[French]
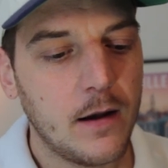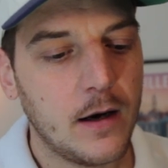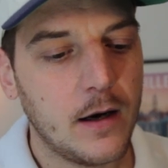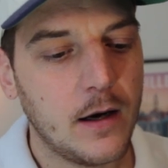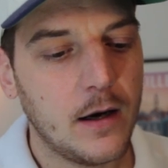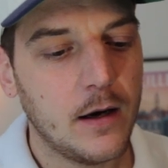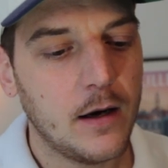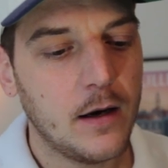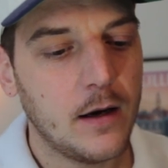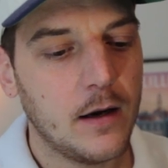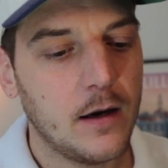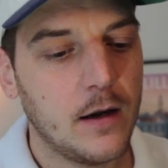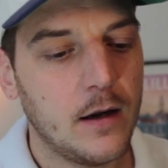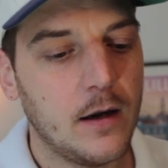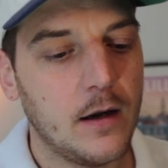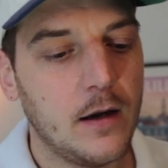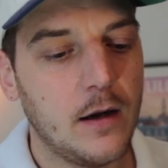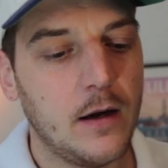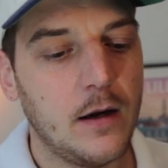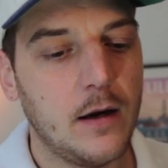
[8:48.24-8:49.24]

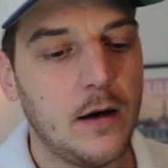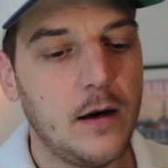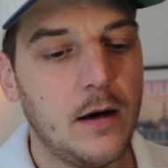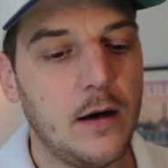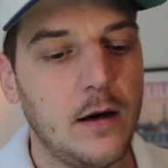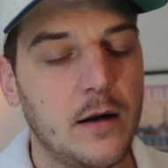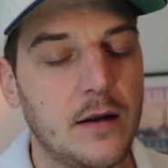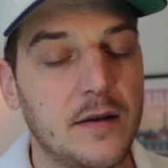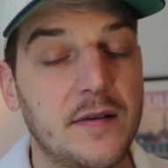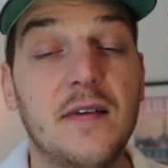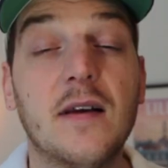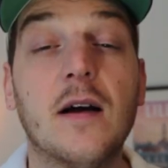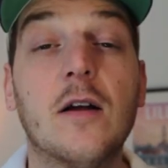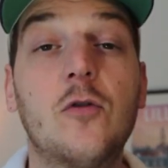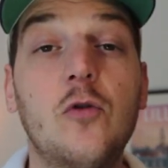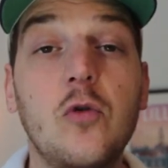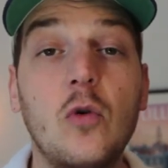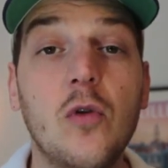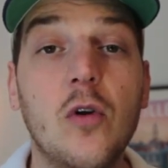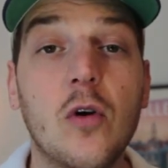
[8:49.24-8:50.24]
euh, c'est
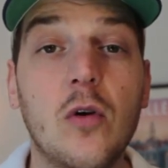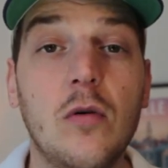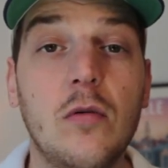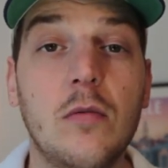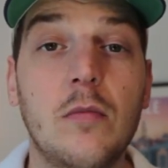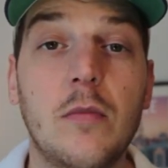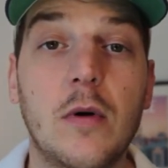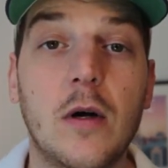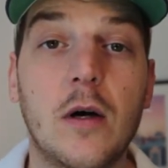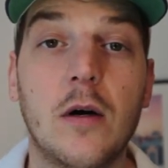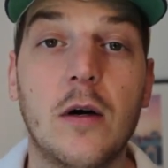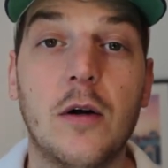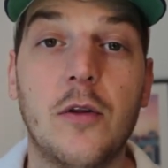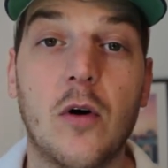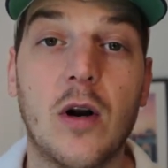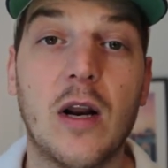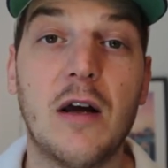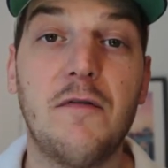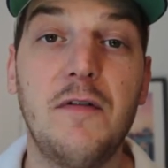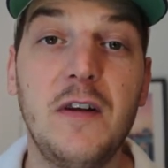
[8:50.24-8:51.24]
un tournant euh,
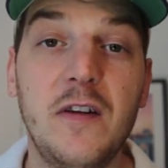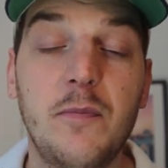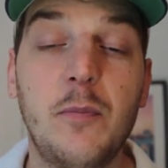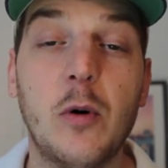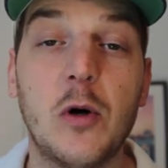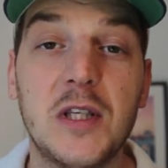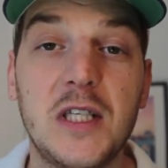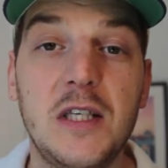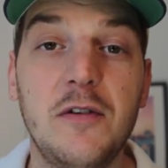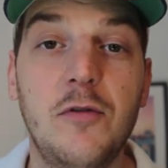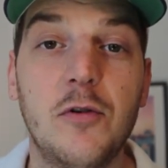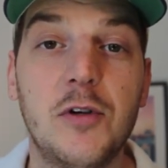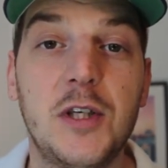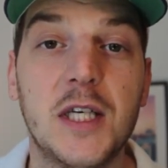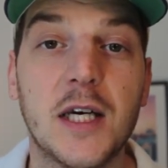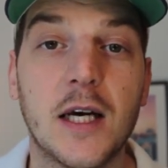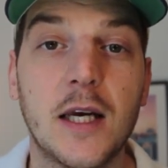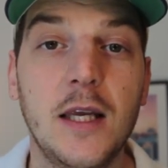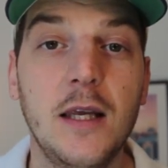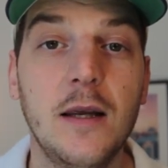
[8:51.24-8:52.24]
dans la vie sportive de
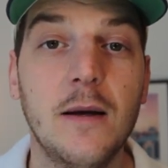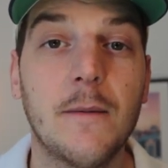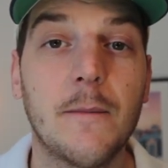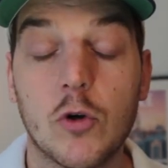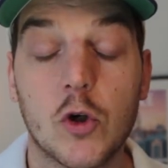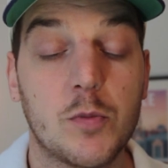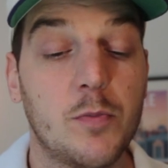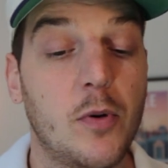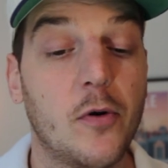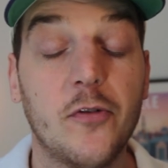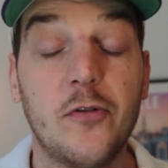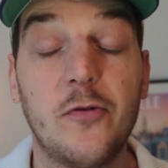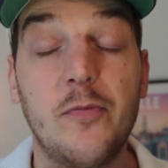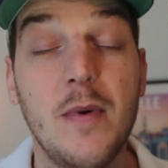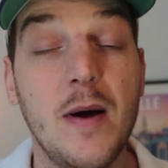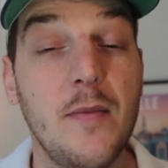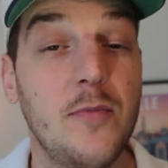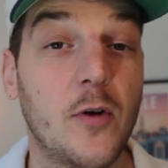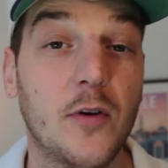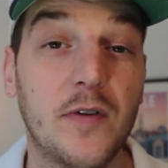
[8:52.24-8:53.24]
Thierry. Je pense
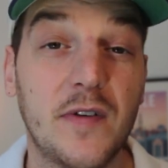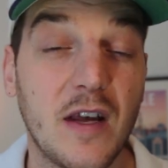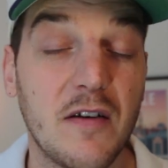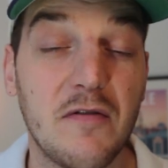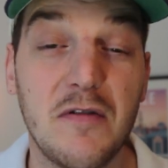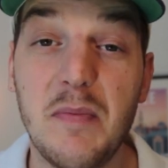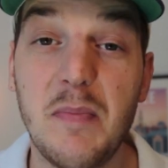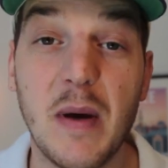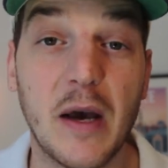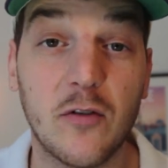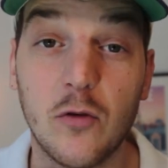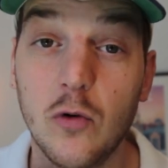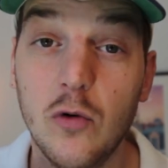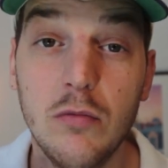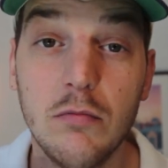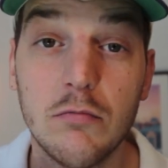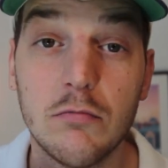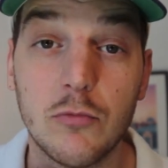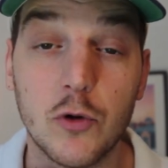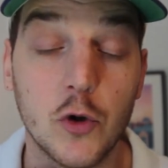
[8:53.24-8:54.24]
même dans sa vie
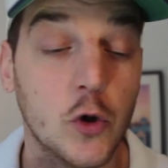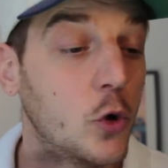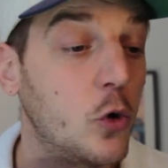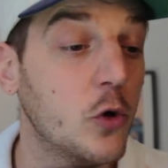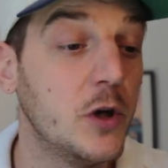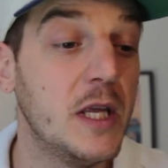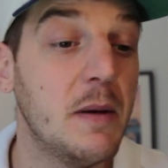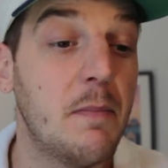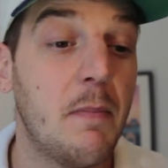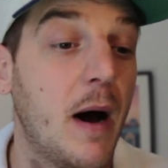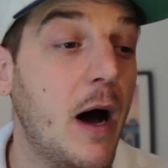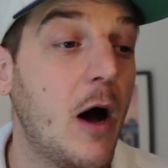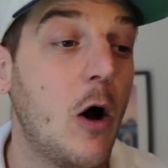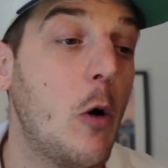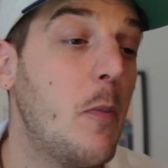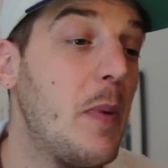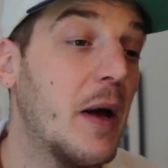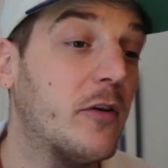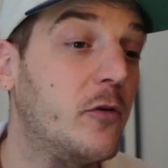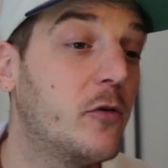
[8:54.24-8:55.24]
perso. Je le connais
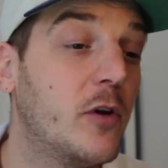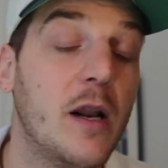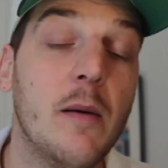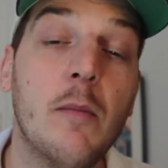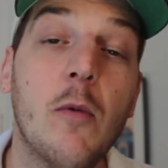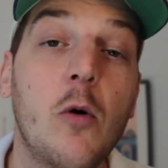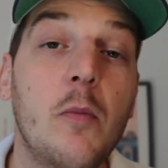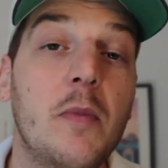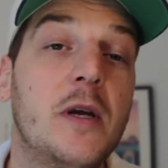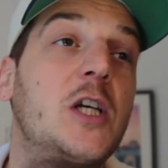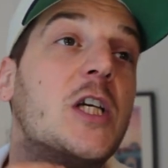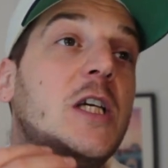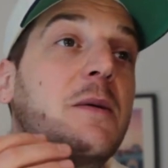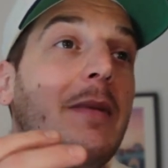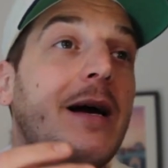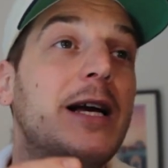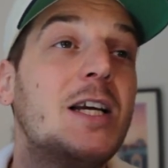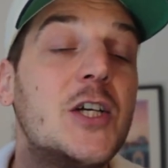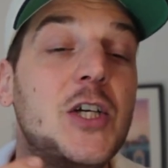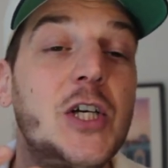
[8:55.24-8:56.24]
pas euh, personnellement, mais
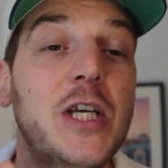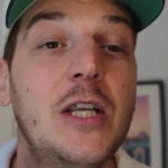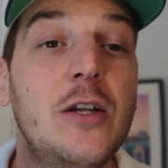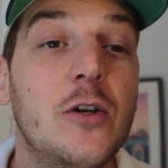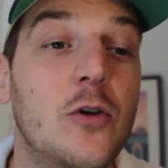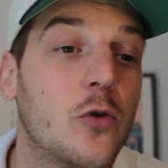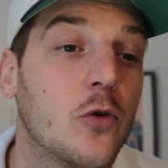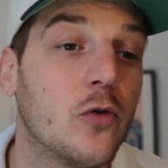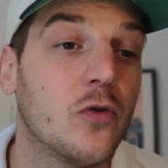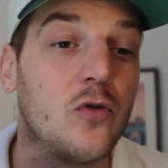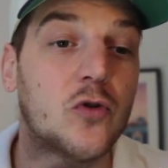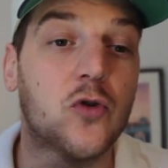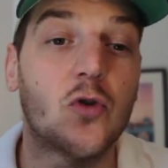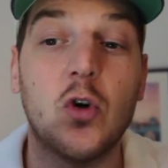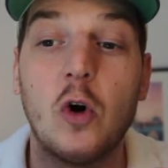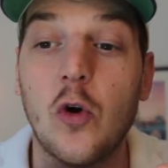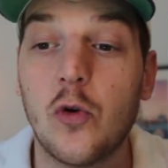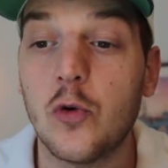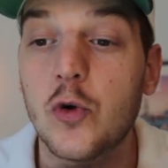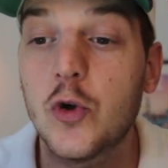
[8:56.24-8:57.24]
j'imagine que ce
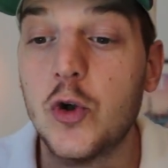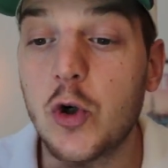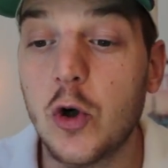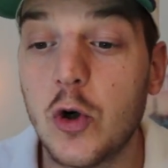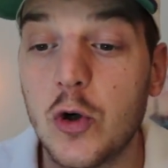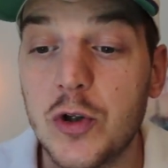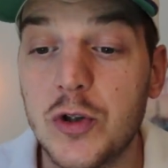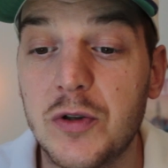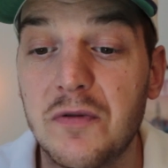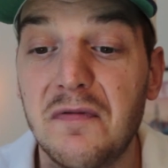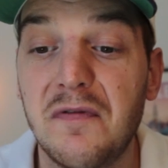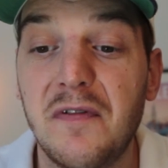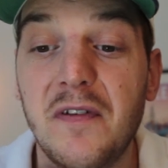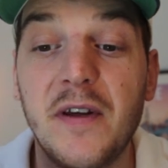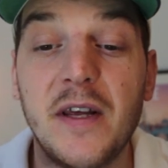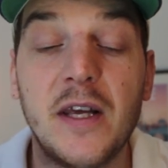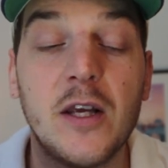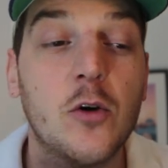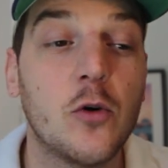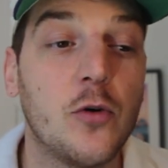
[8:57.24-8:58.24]
genre de choses
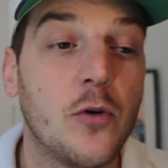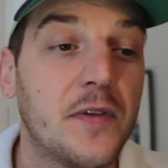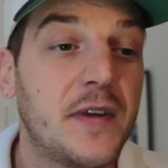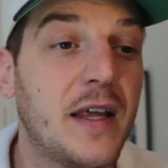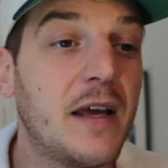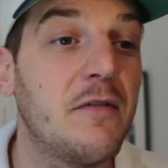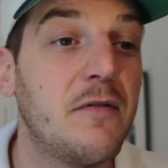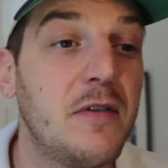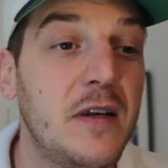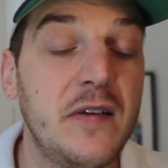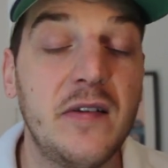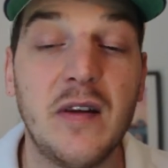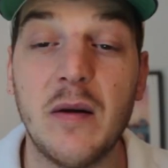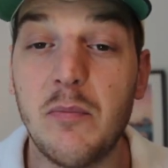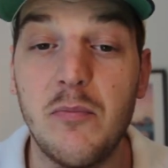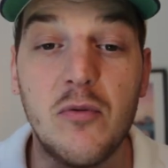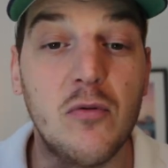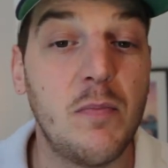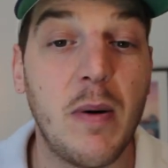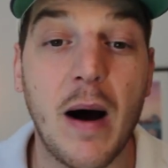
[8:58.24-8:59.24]
fait que dans ta vie, c'est
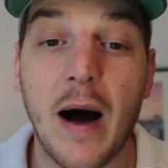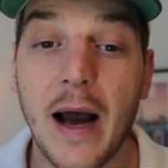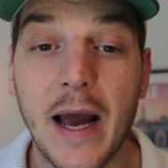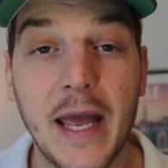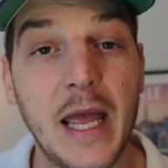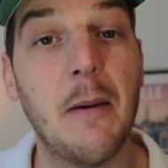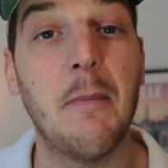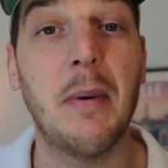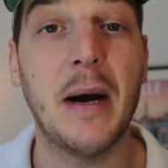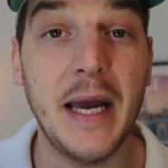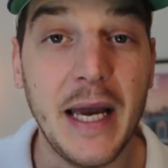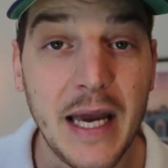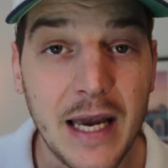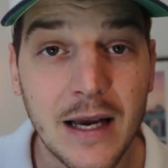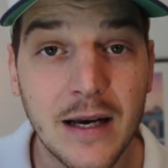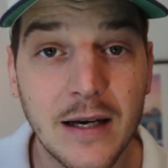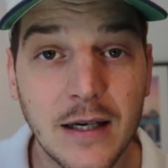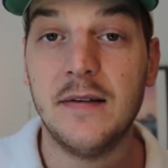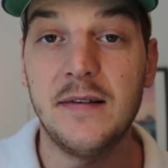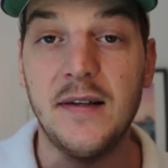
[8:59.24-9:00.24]
plus pareil
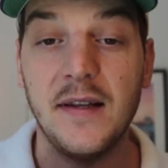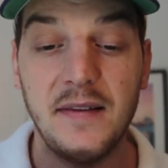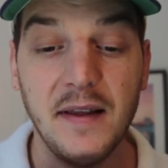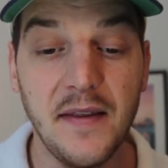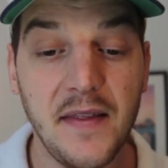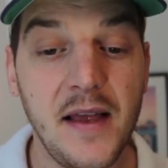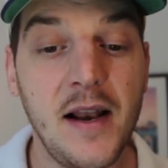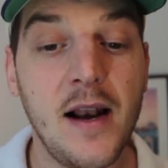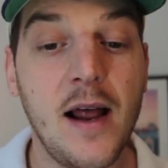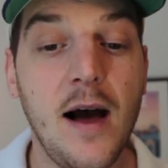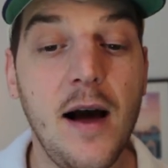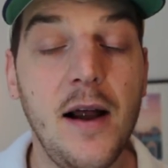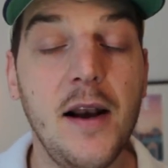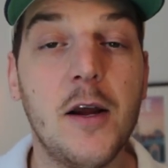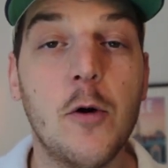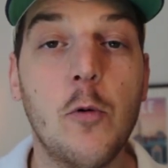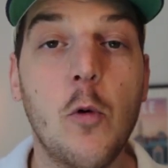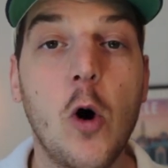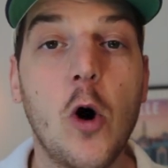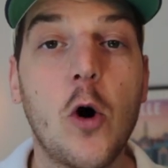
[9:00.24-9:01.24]
après. Cette année-là,
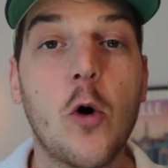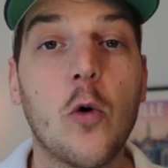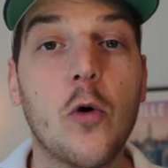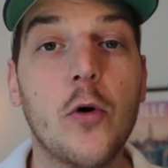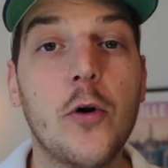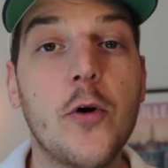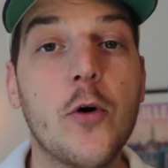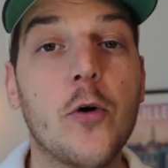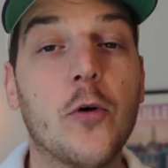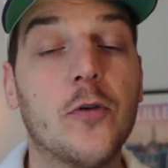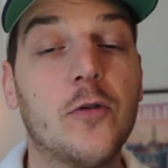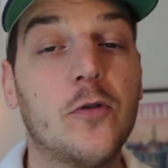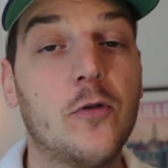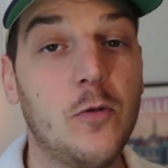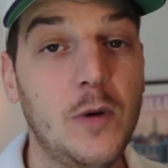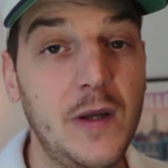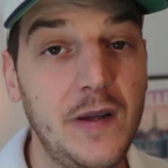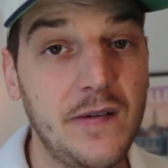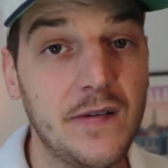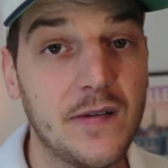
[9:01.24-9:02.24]
les walks ont lieu en
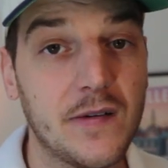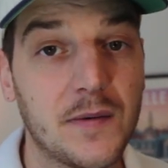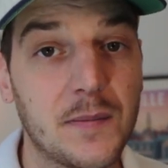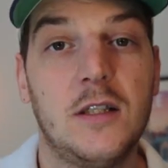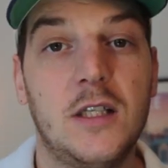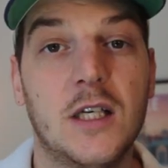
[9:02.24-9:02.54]
Suisse.